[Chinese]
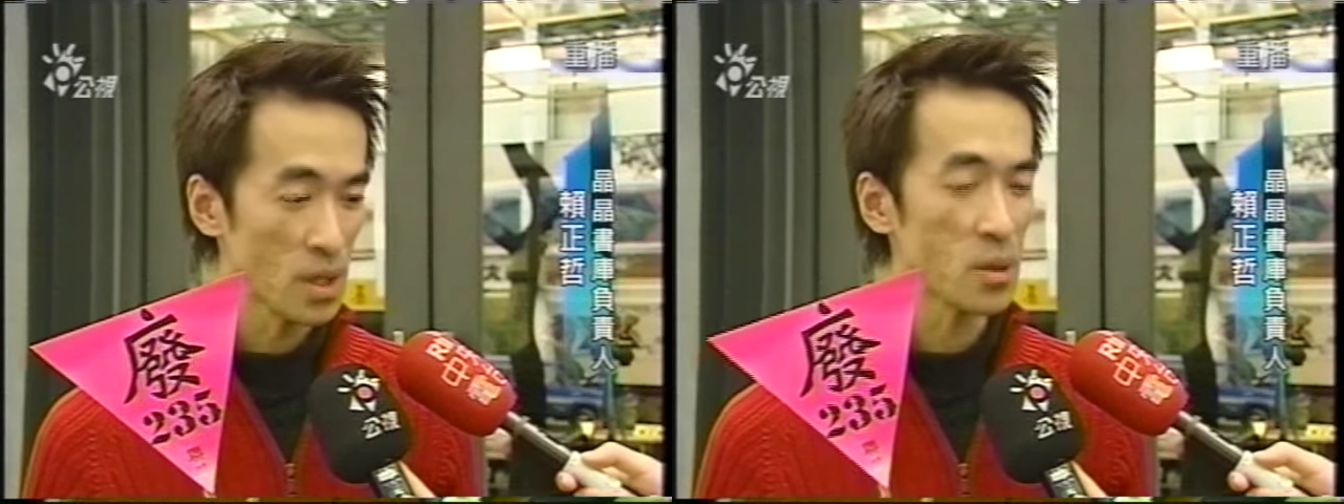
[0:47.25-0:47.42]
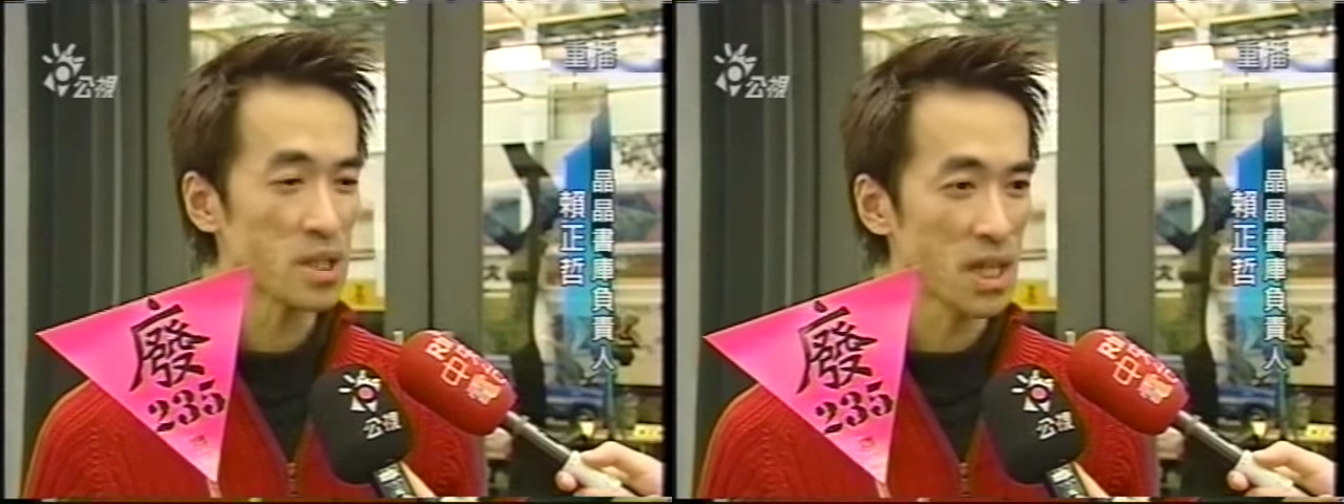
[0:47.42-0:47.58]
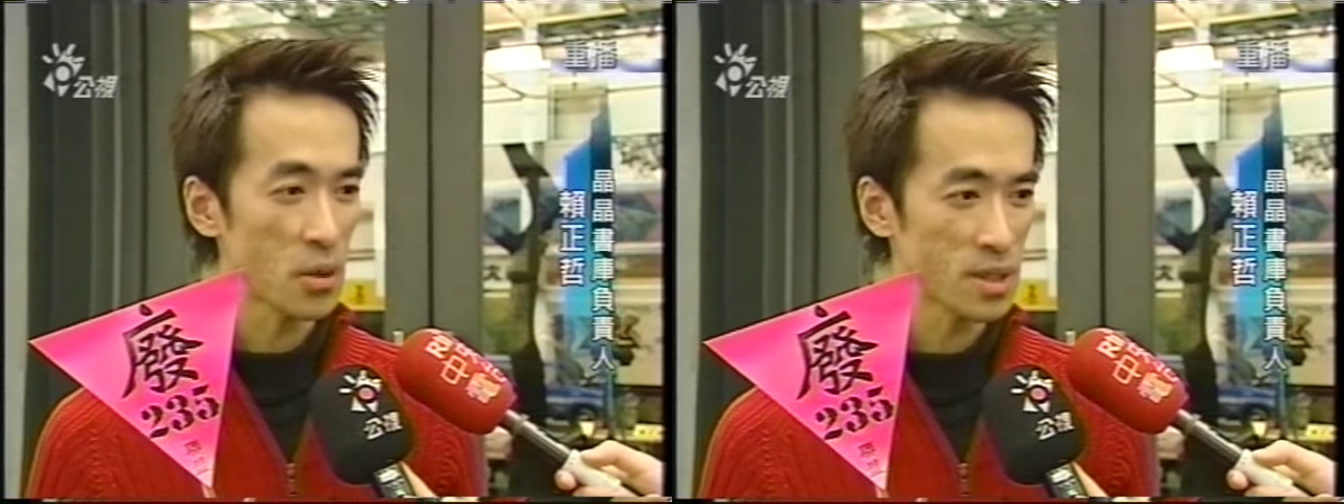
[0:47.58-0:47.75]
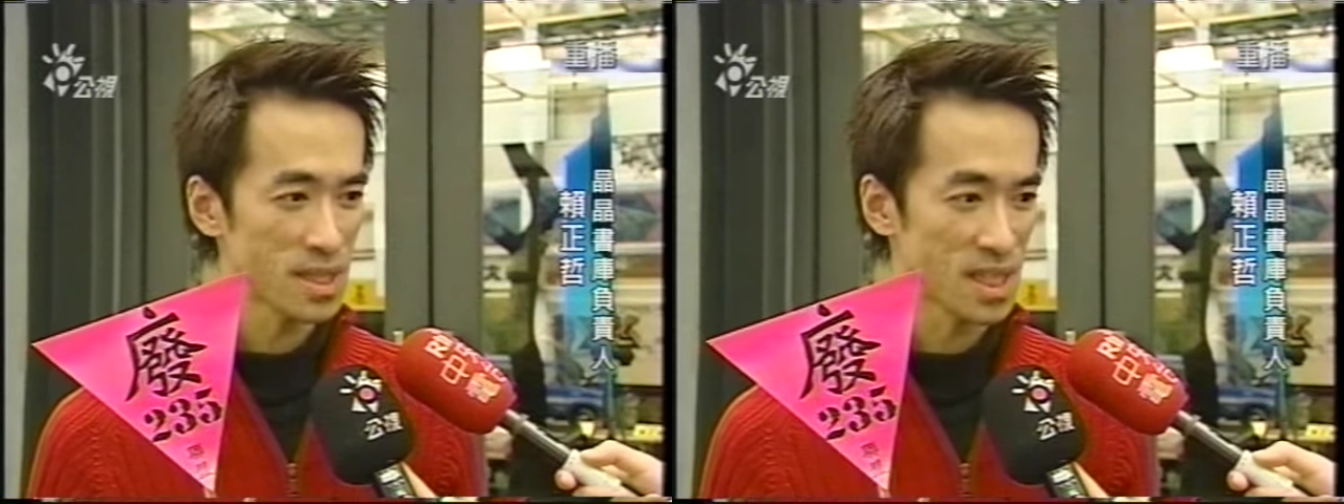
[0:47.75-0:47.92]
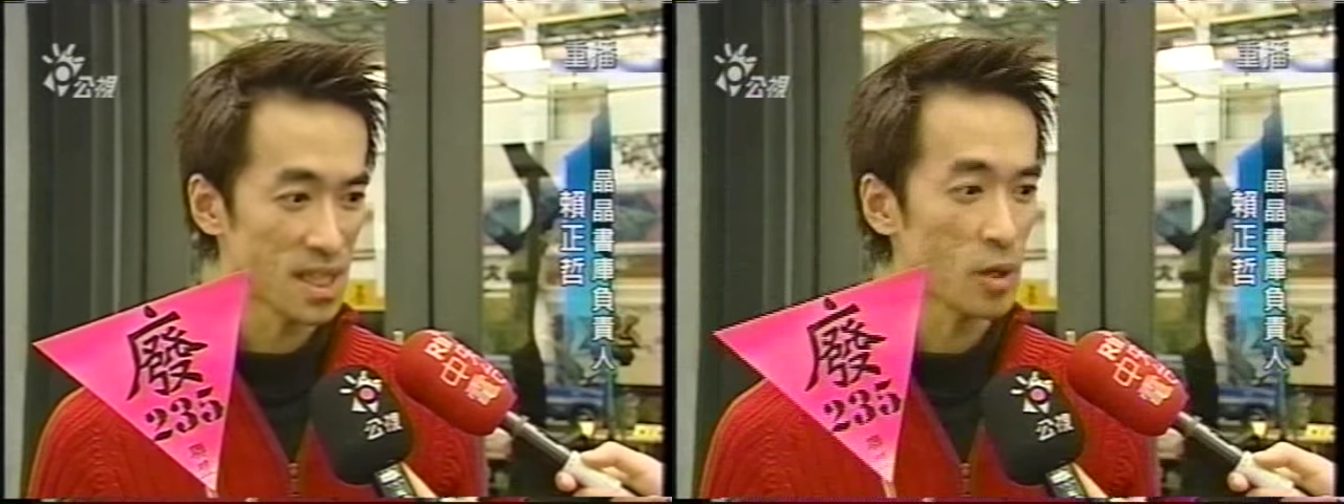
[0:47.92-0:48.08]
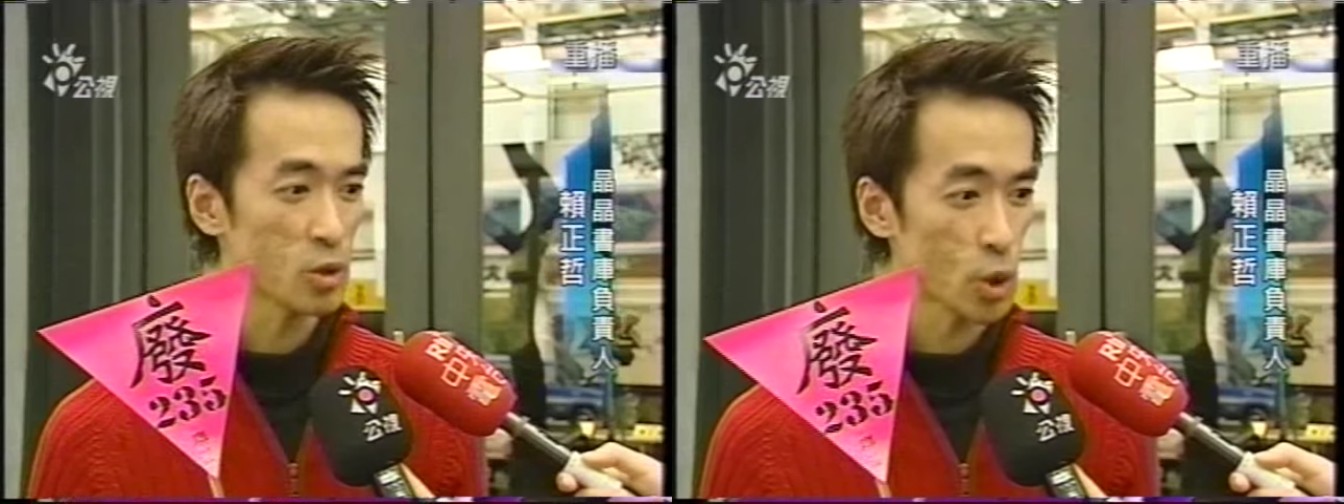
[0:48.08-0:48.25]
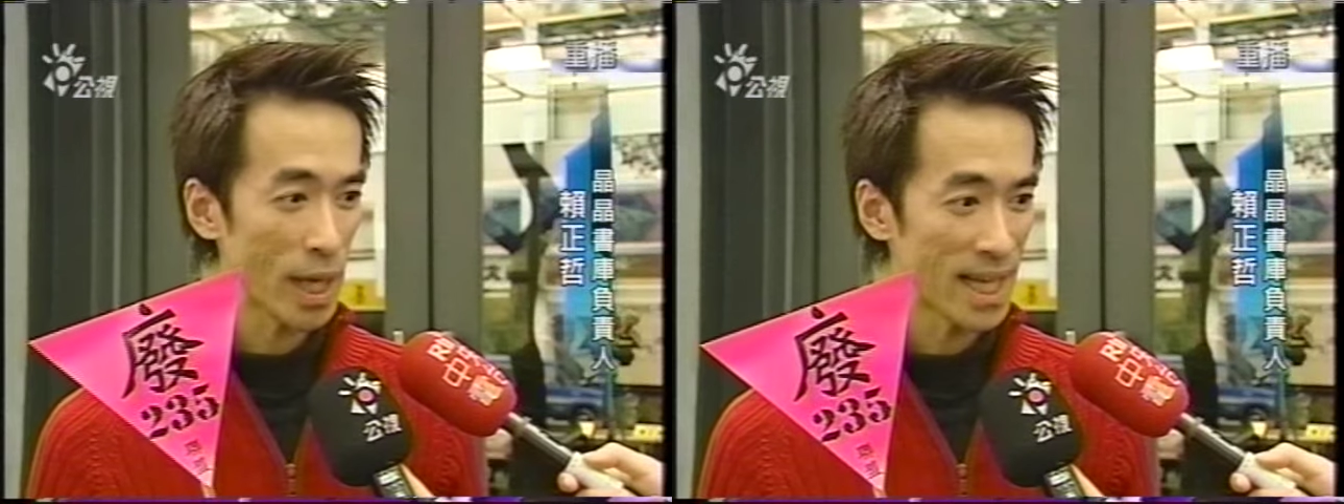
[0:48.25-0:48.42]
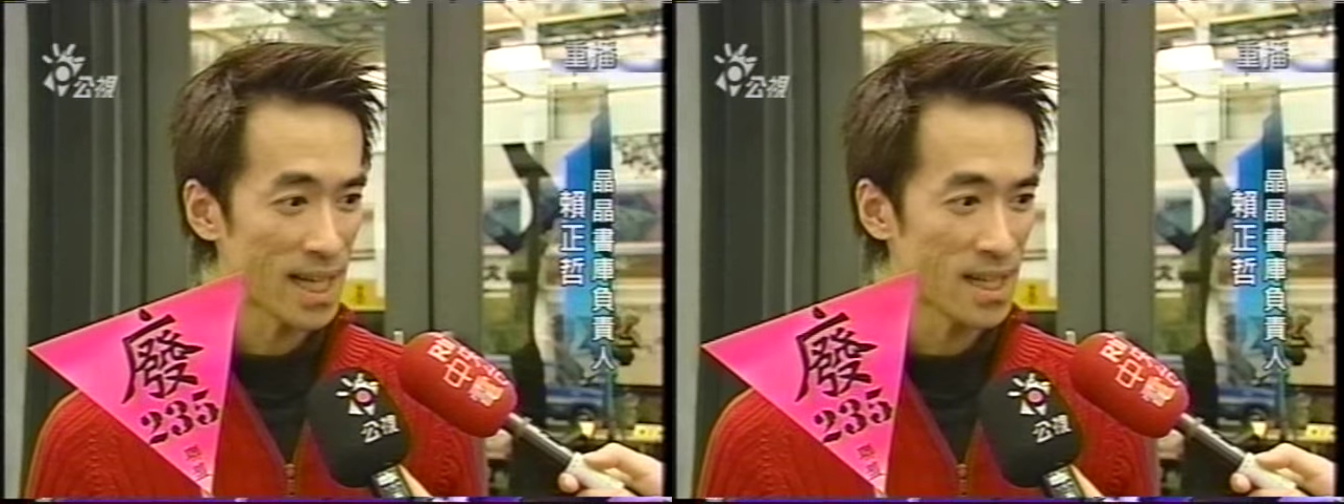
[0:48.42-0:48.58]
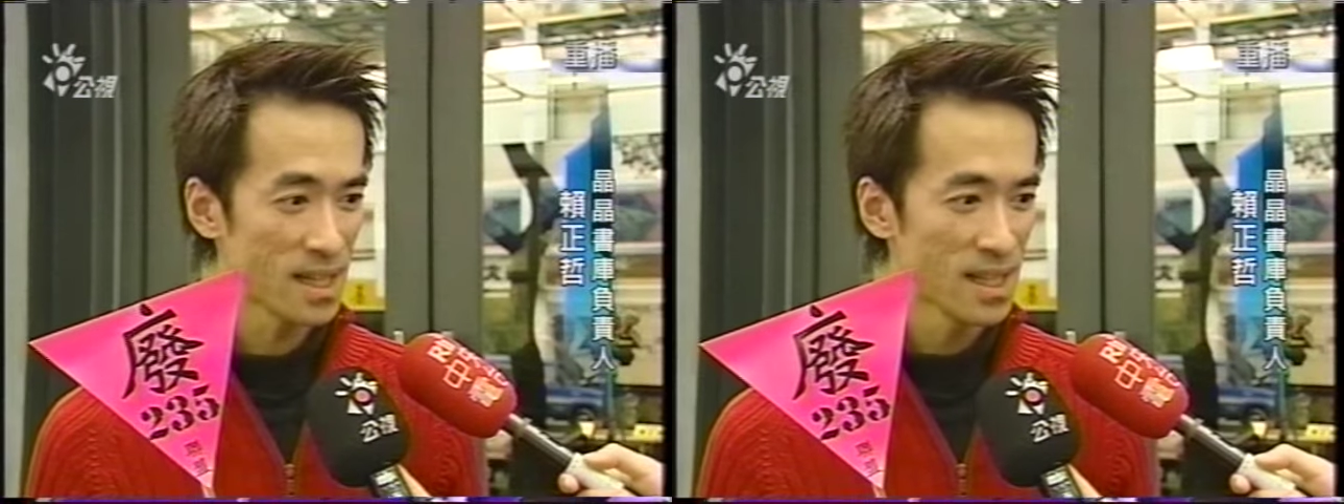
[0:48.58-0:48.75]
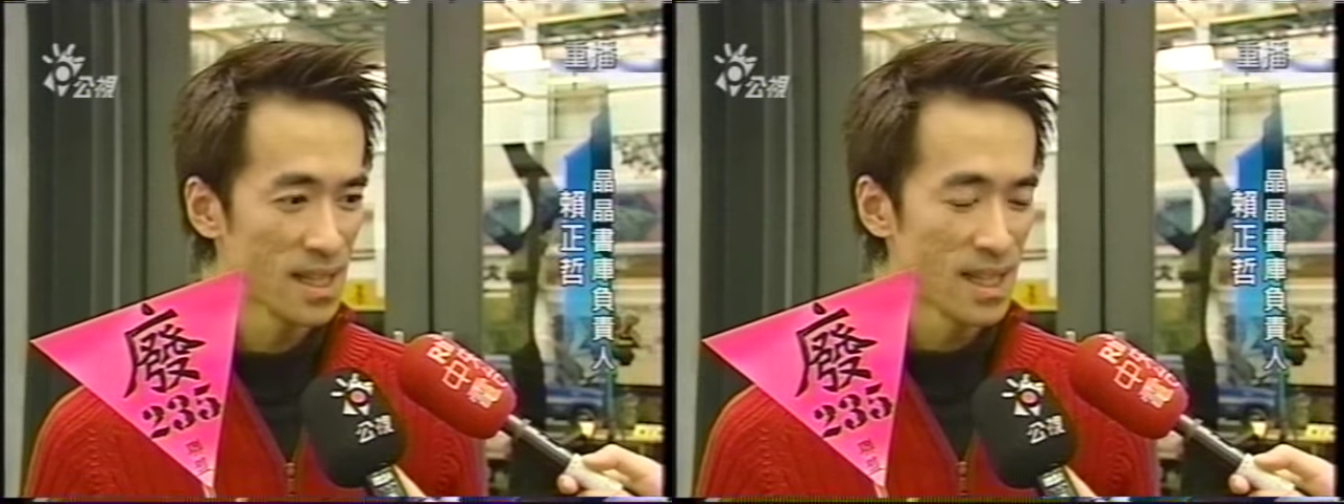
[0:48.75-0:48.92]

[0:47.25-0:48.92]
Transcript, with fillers: 又羞耻又罪恶。